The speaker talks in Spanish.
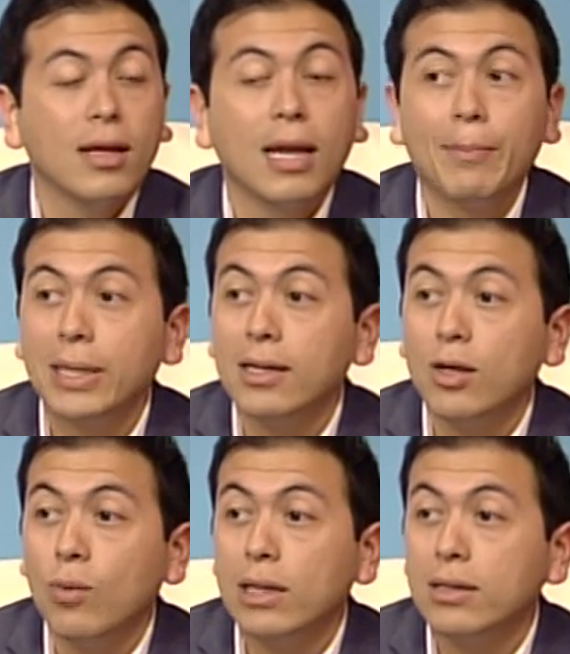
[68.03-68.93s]
La malla
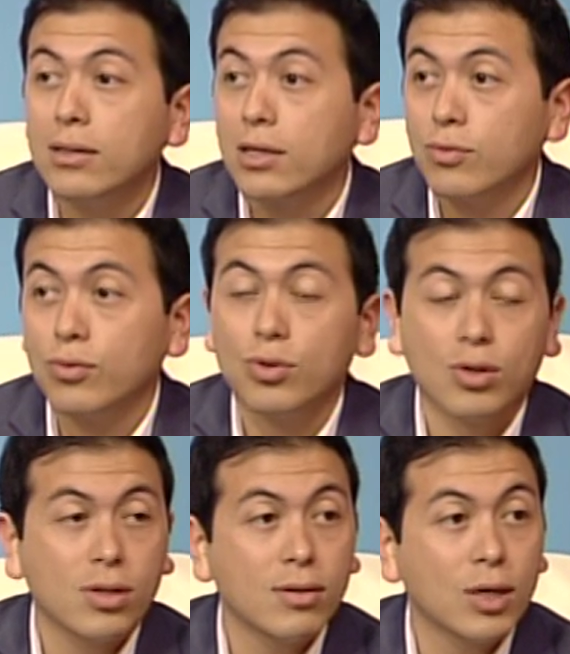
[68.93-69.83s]
lingual tiene tres
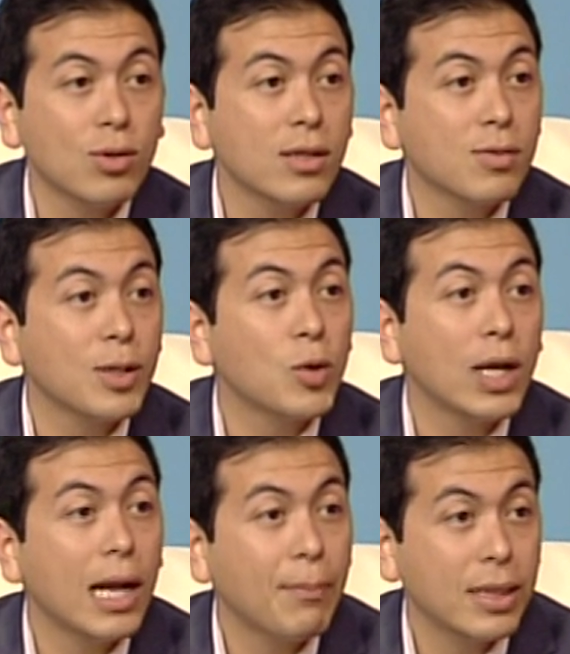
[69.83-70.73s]
funciones, ayuda a disminuir
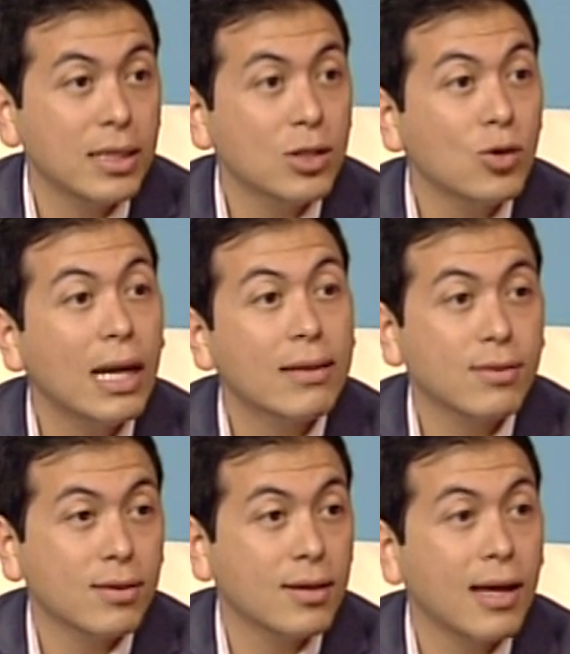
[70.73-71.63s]
el apetito, la
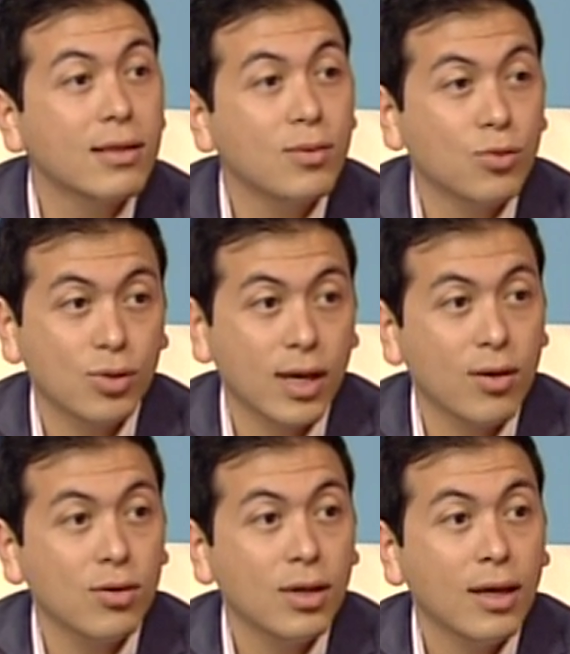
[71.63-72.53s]
ansiedad, el
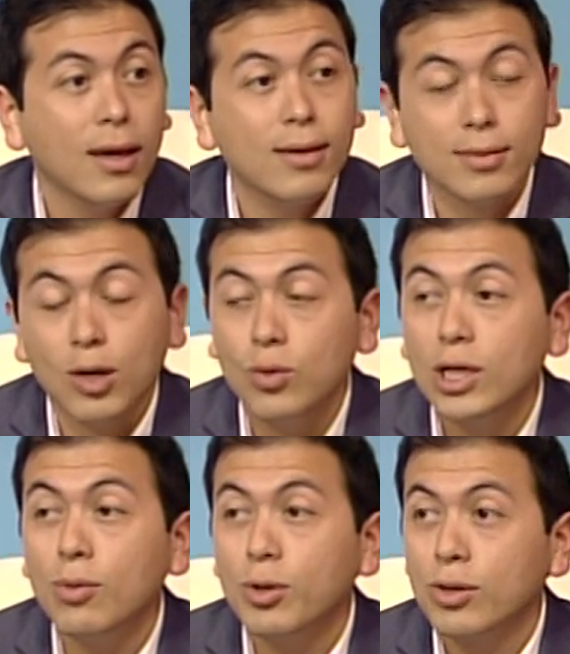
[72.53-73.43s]
busgueo. Es el
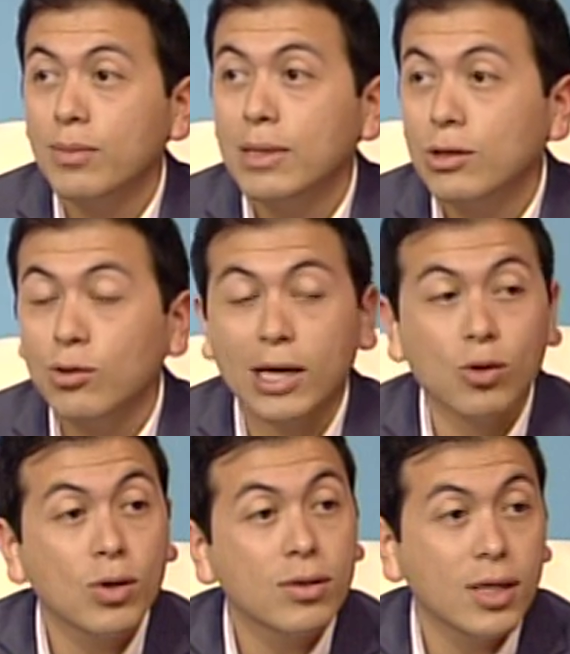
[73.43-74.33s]
único procedimiento que
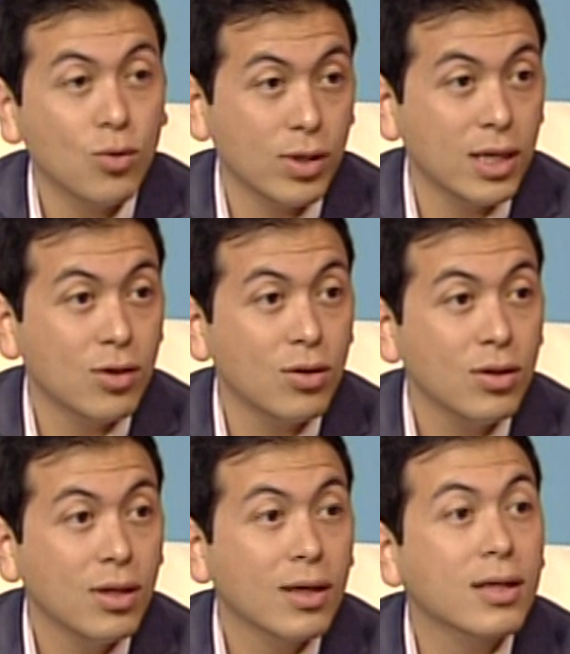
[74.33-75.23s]
no es quirúrgico,
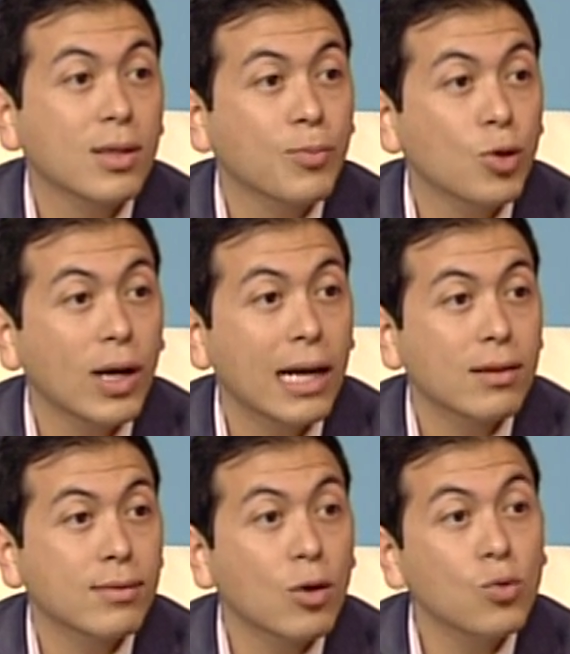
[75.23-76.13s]
que te puedo
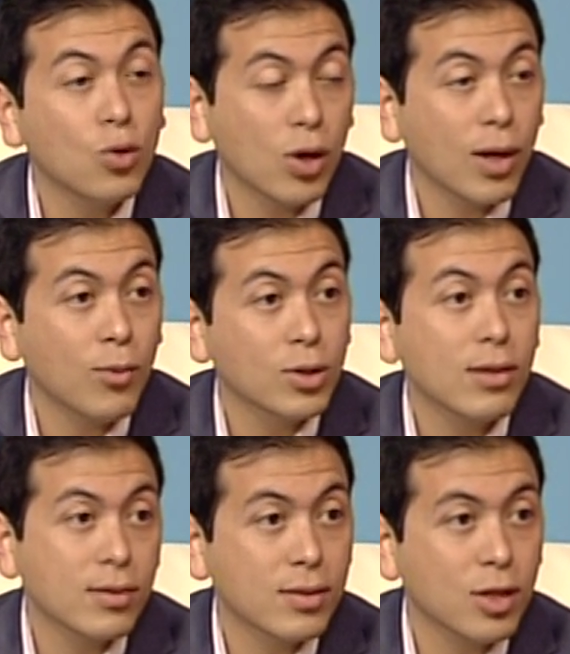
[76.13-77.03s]
garantizar un no rebote
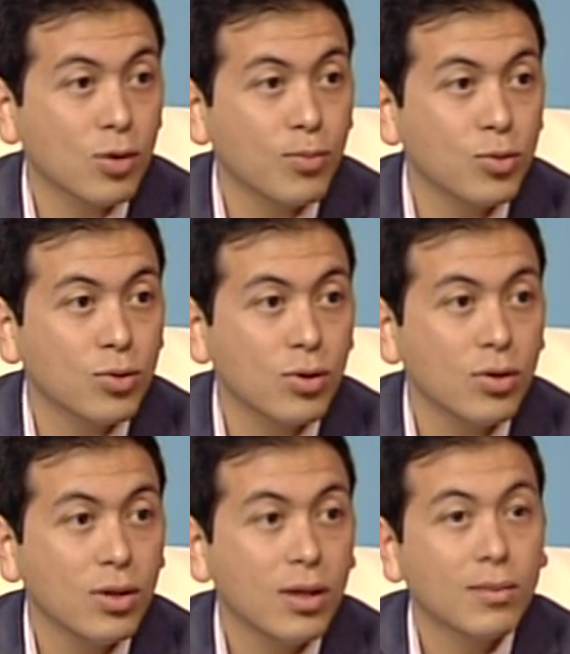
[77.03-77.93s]
hasta cierto punto,
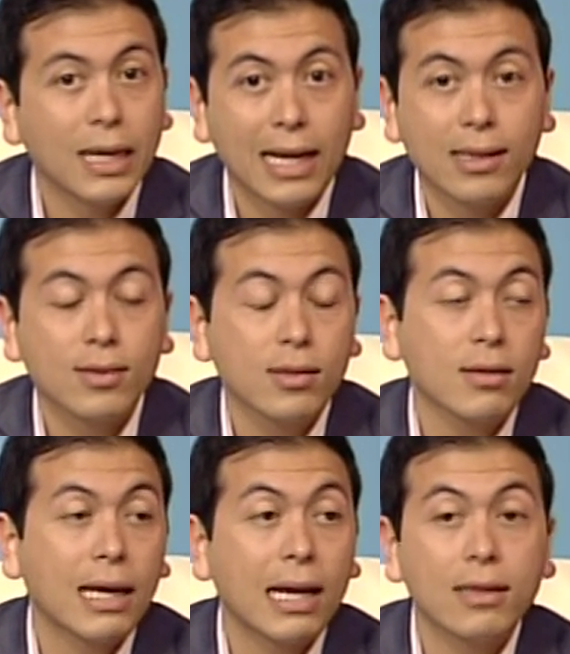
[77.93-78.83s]

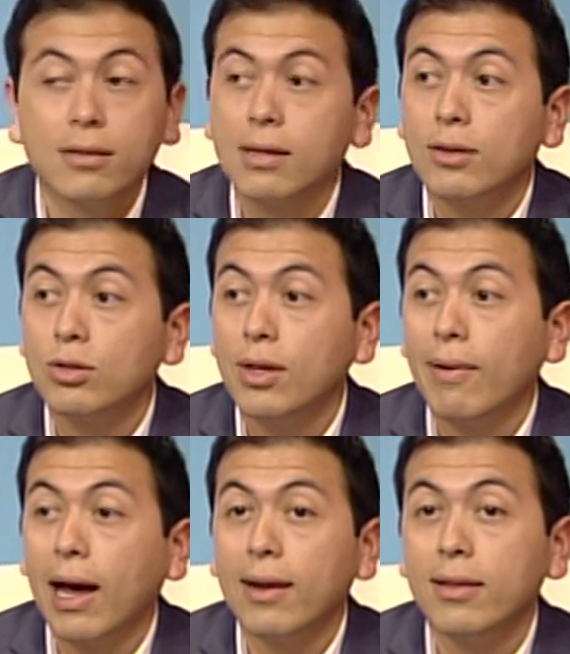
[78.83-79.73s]
garantizándote
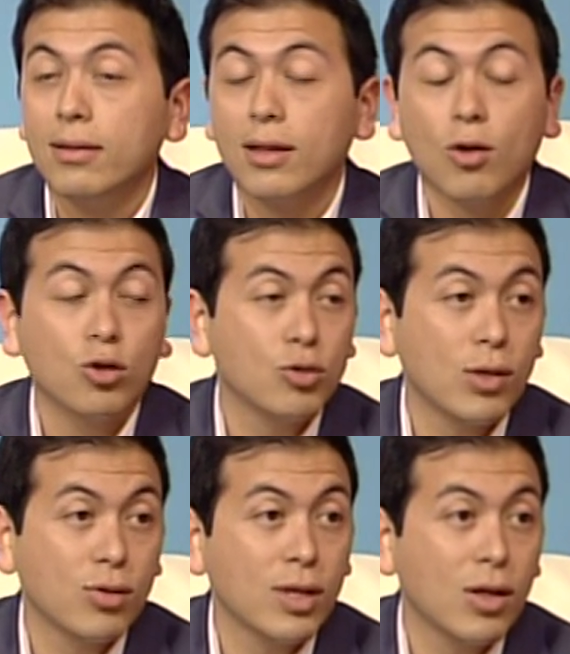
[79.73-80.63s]
bajar de entre 8 a
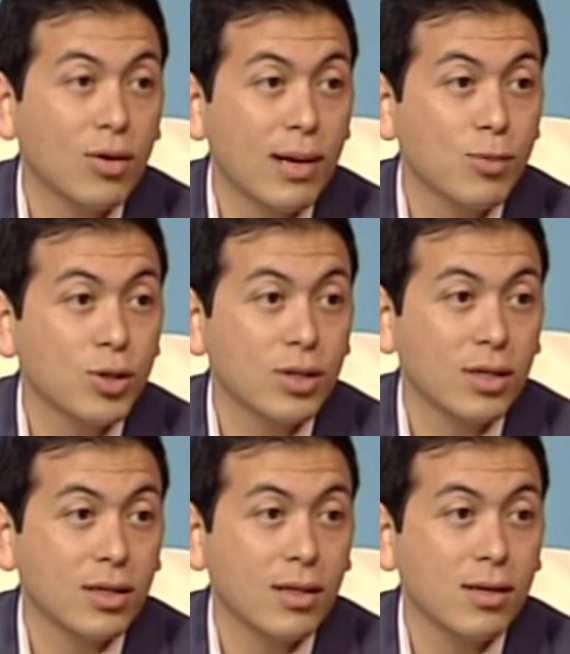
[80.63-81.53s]
12 kilogramos en
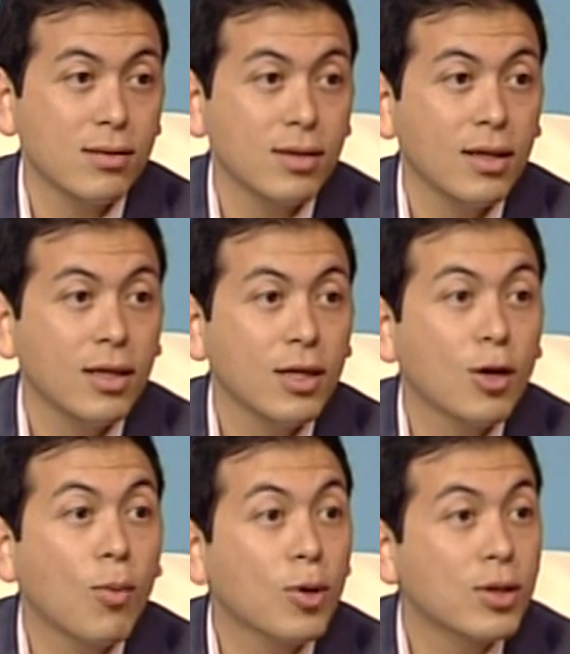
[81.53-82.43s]
30 días. Y
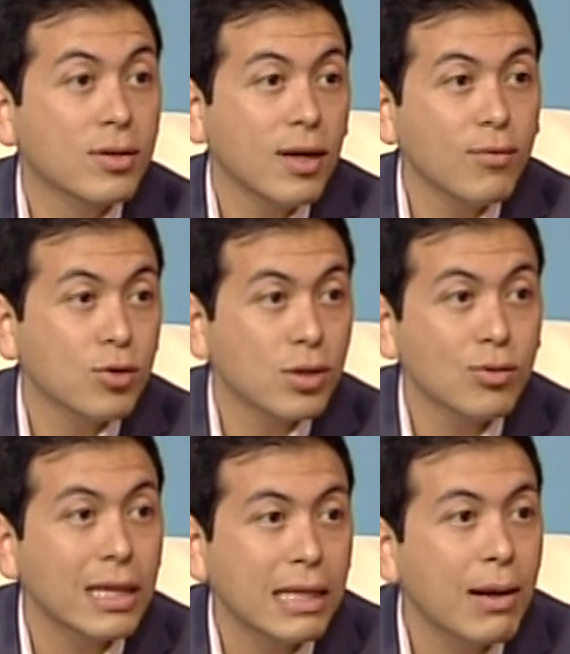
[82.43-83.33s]
como tercera función es
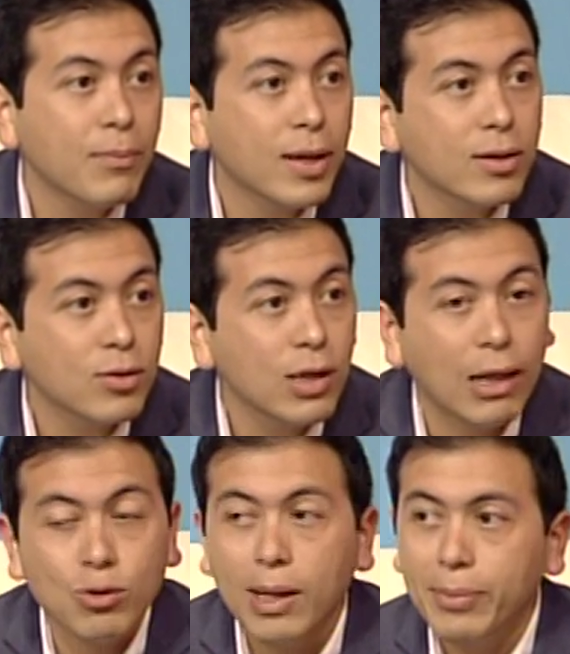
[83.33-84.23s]
una trampa, ¿no? La
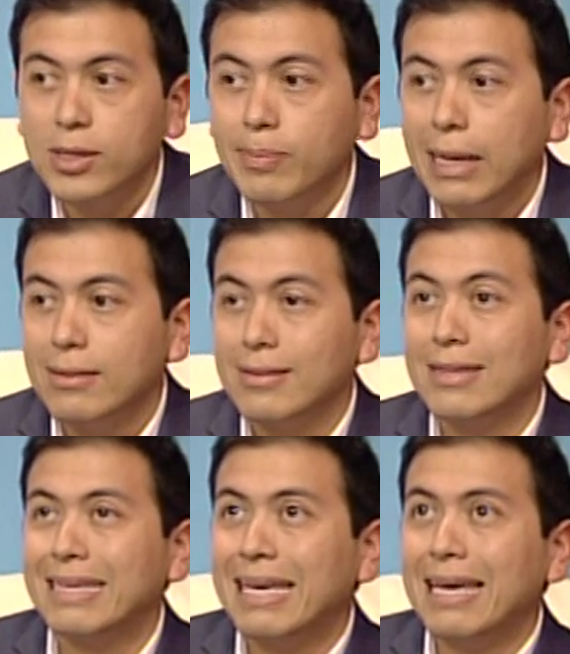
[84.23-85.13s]
duda principal es,
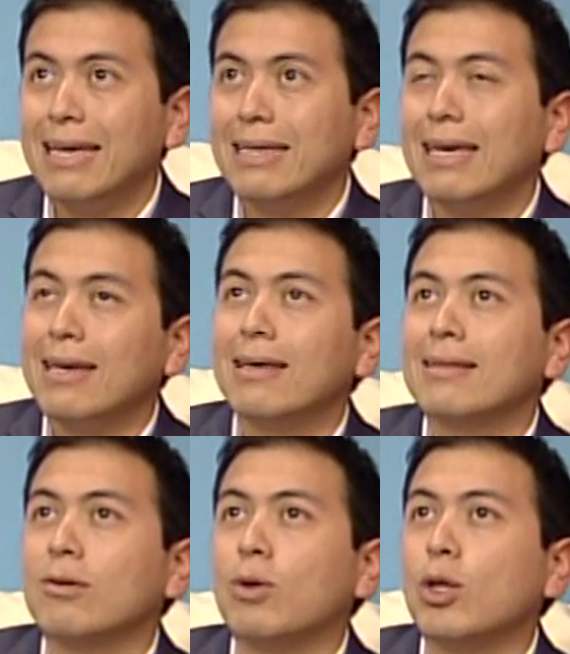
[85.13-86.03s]
qué,
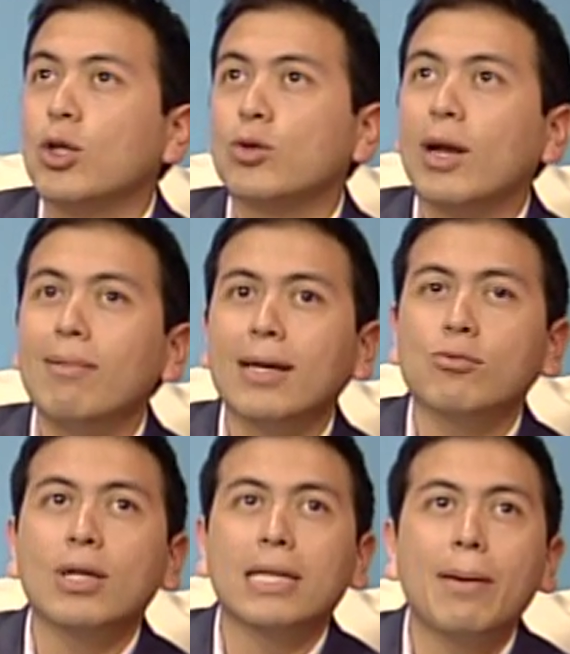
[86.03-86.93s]
eh, cuando el doctor habla que es
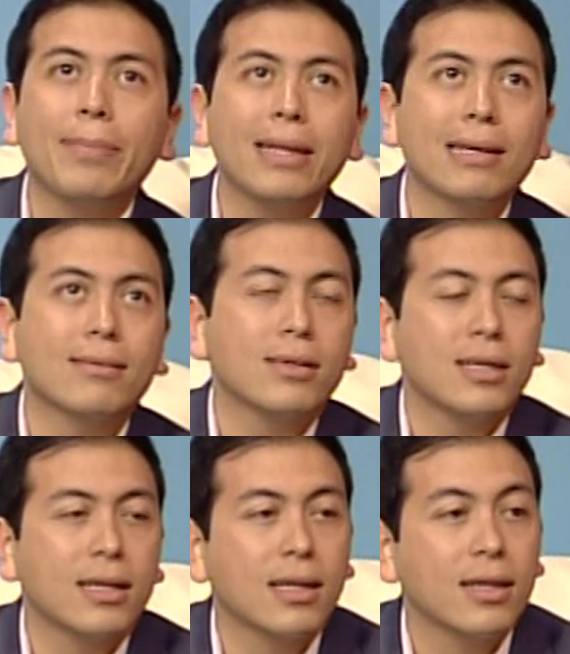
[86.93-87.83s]
una trampa, ¿de qué se
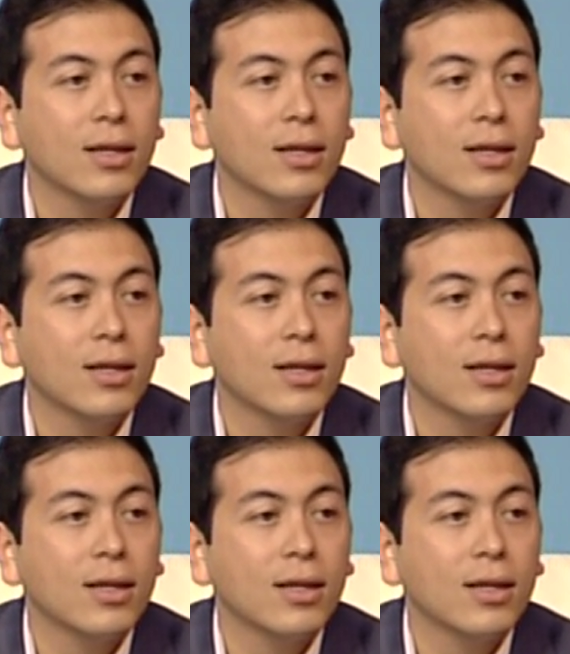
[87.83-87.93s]
trata?